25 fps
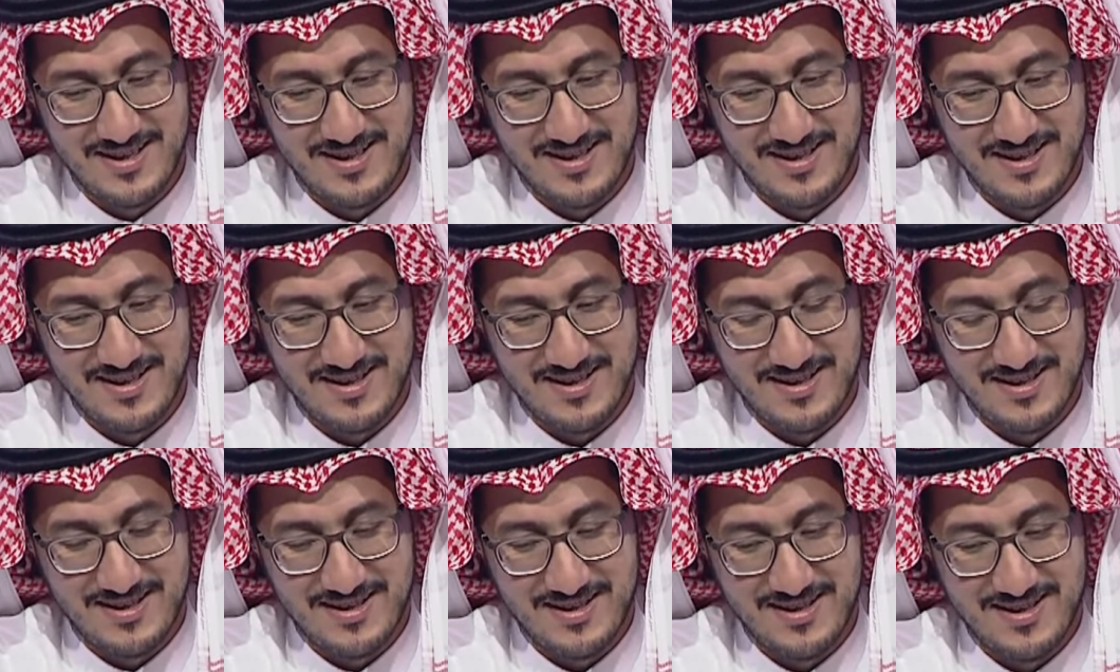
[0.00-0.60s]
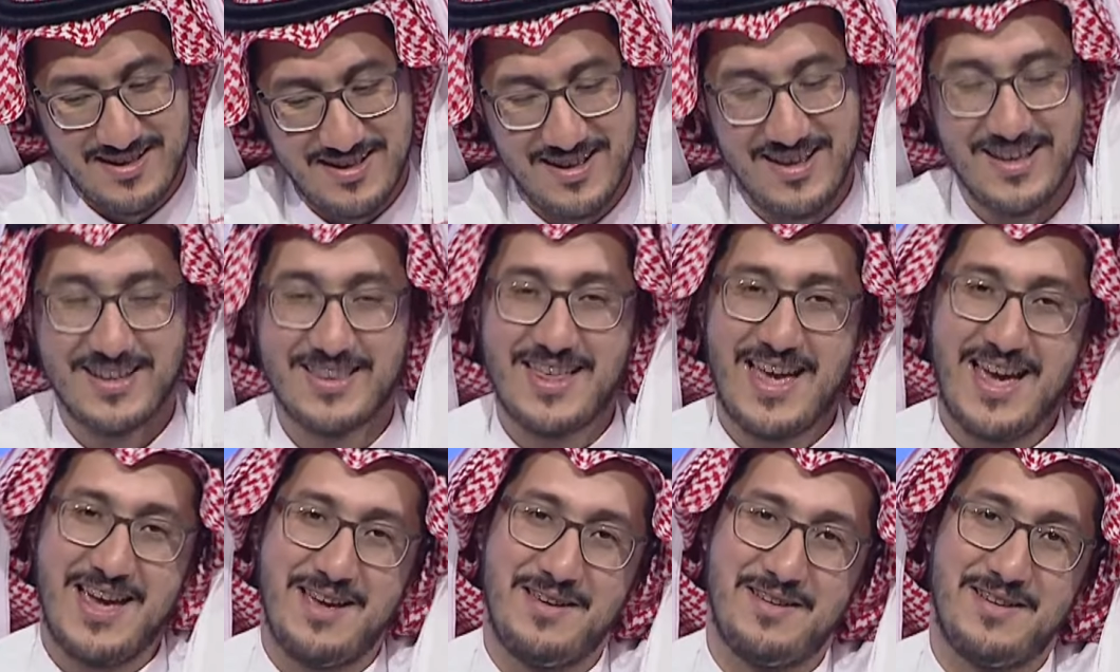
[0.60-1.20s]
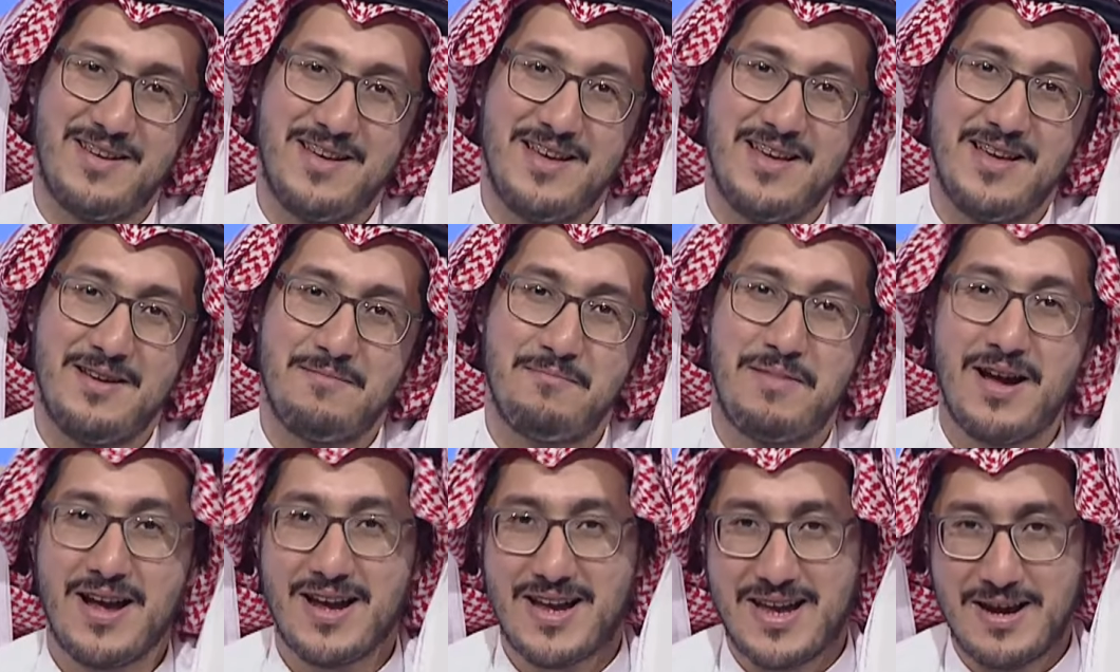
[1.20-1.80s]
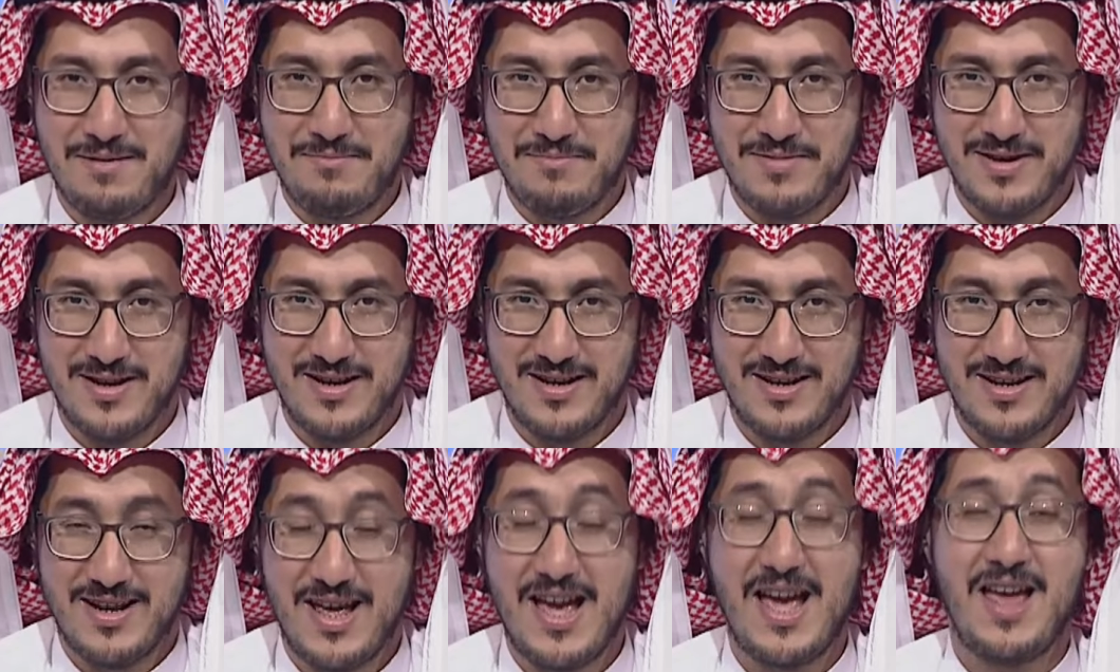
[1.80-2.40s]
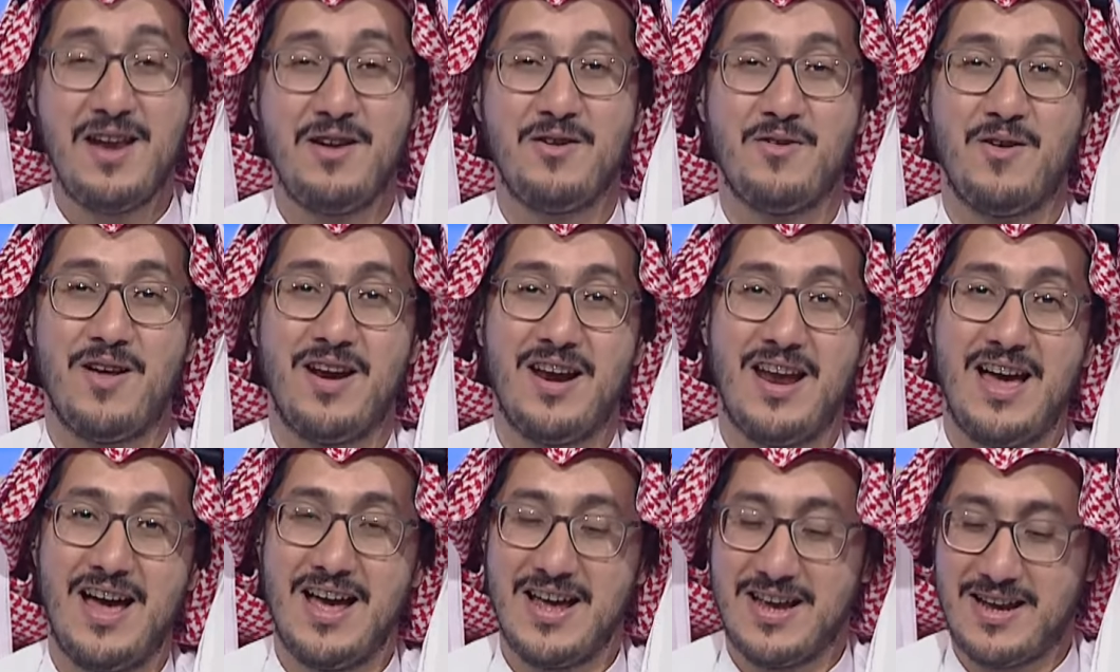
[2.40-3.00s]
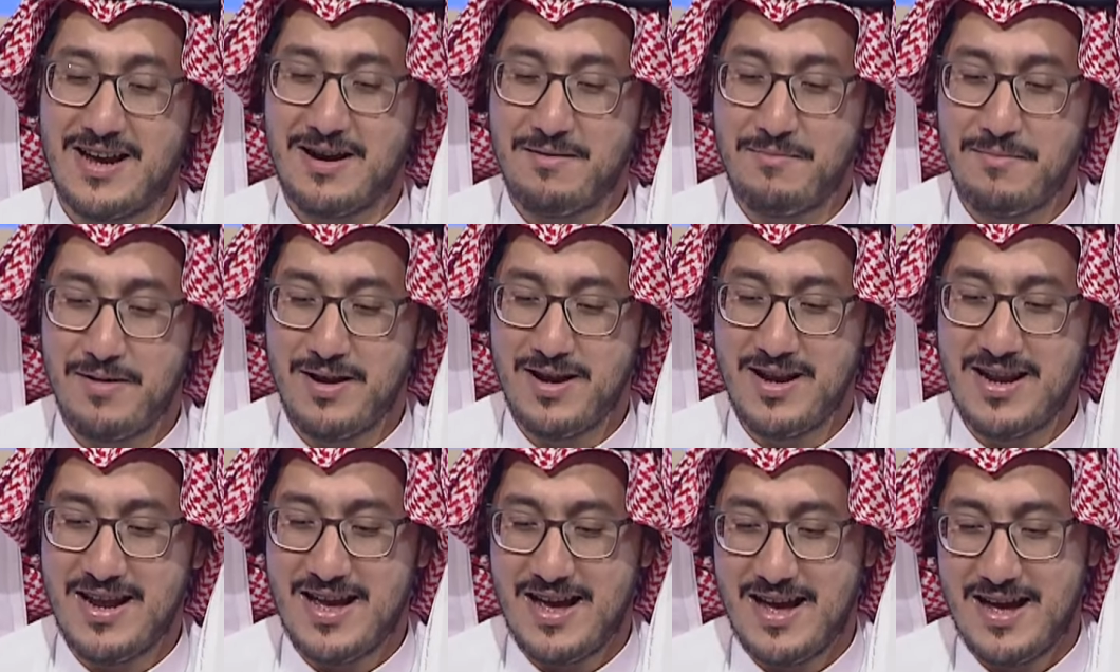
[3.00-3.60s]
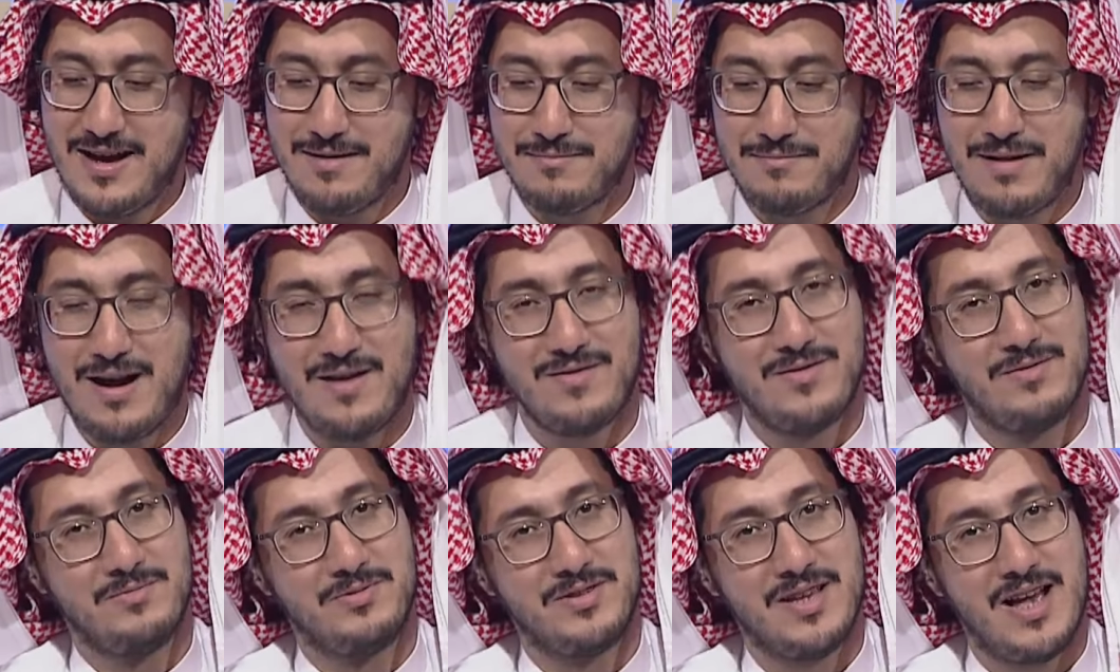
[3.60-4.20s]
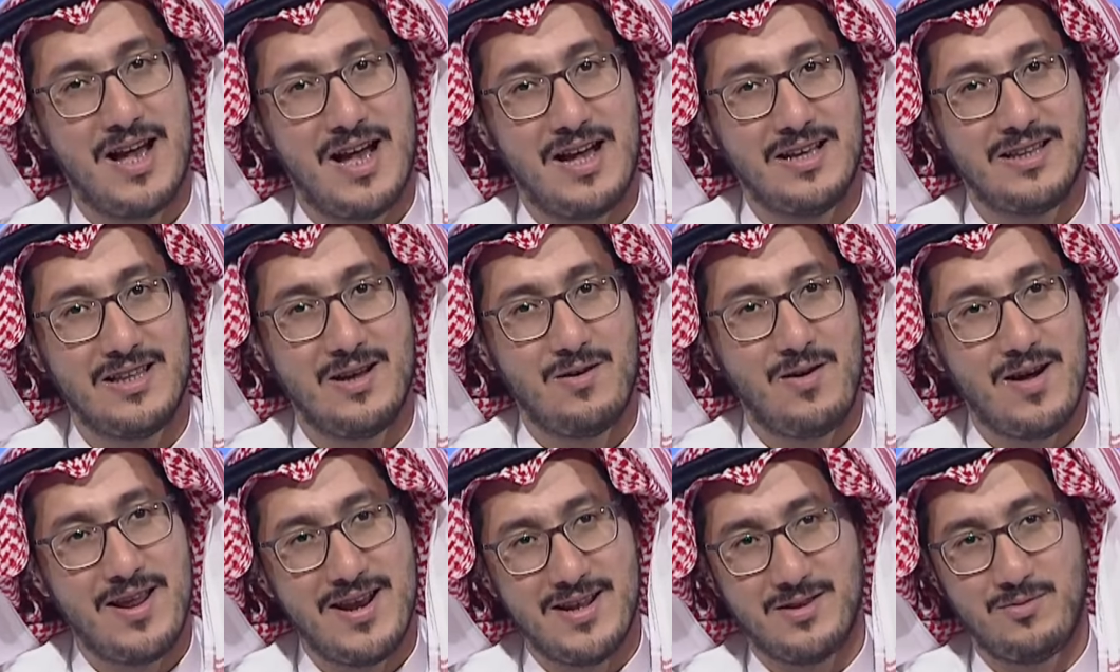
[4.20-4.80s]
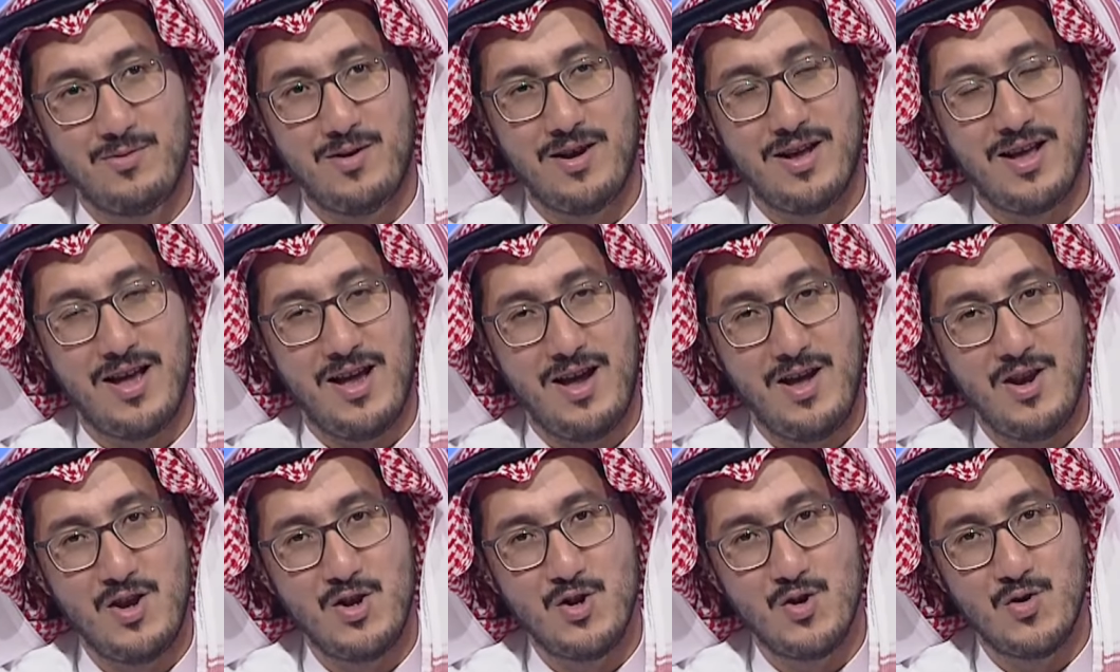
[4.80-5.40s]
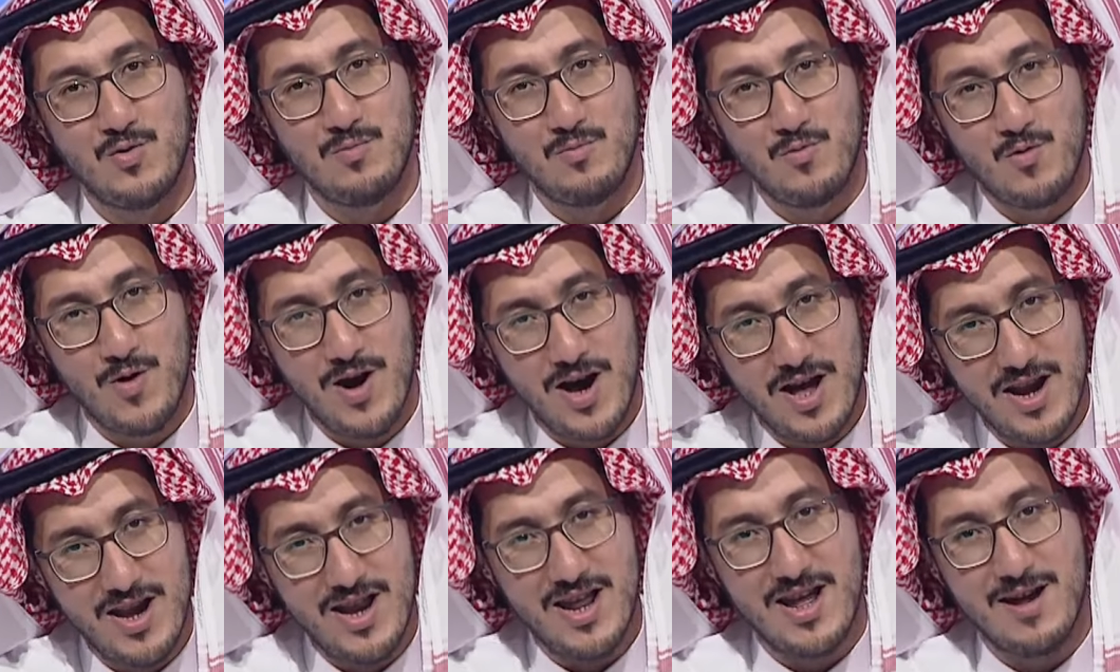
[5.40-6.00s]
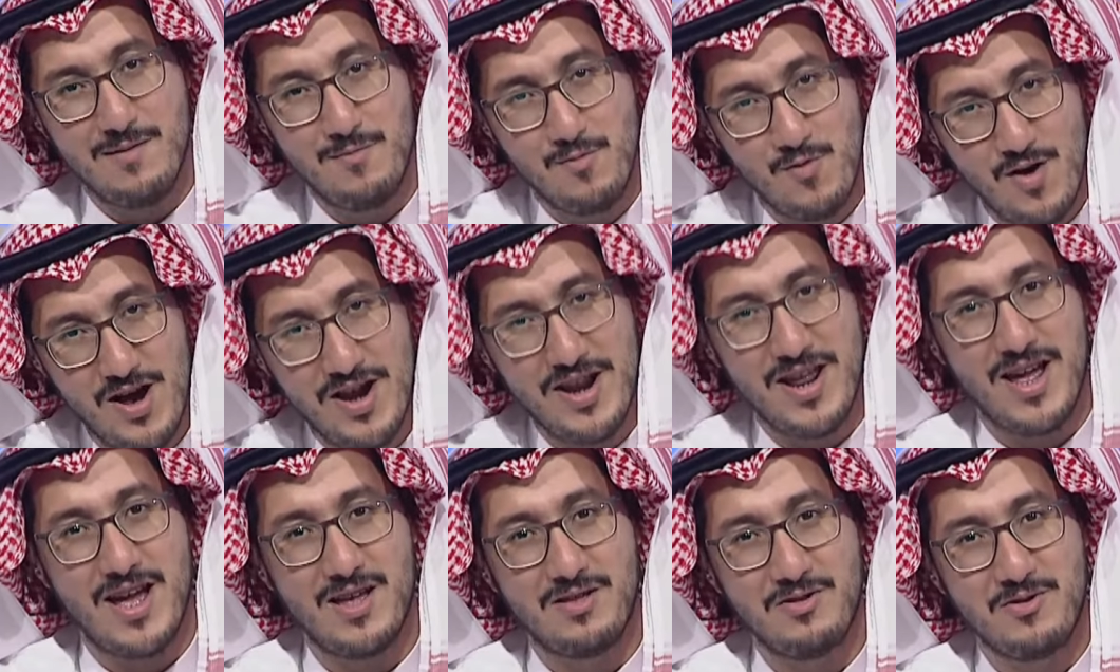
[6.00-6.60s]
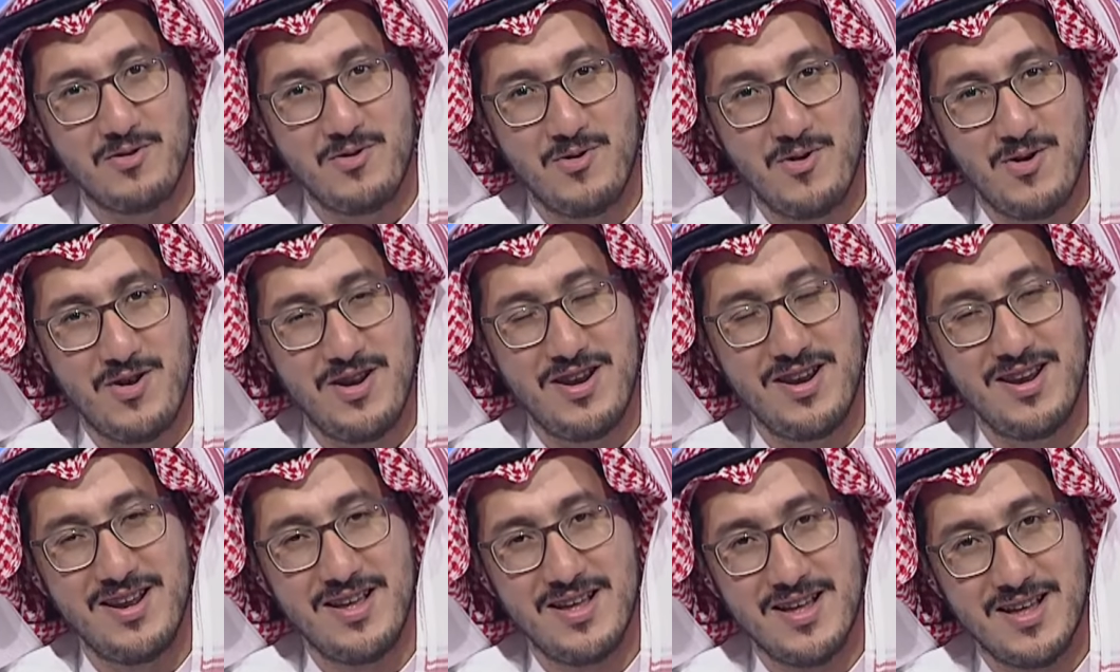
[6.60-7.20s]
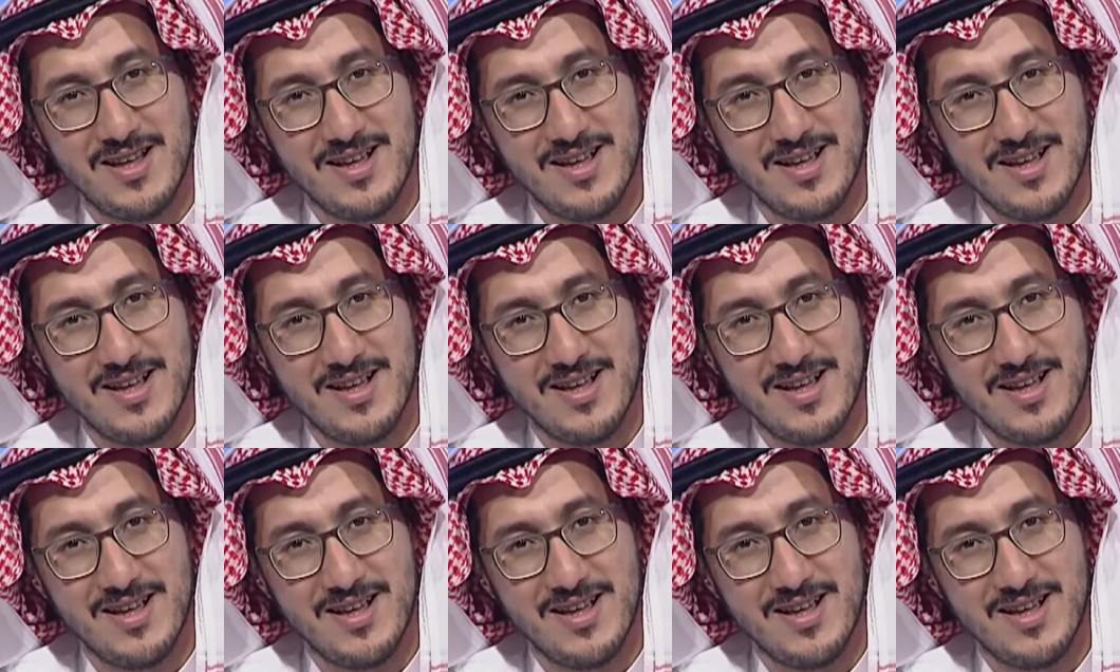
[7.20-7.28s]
الحمد لله طيب ما نكمل لانه والله ان كملنا ما في مساعده وانا اتوقع انه مواريها مواريها تقول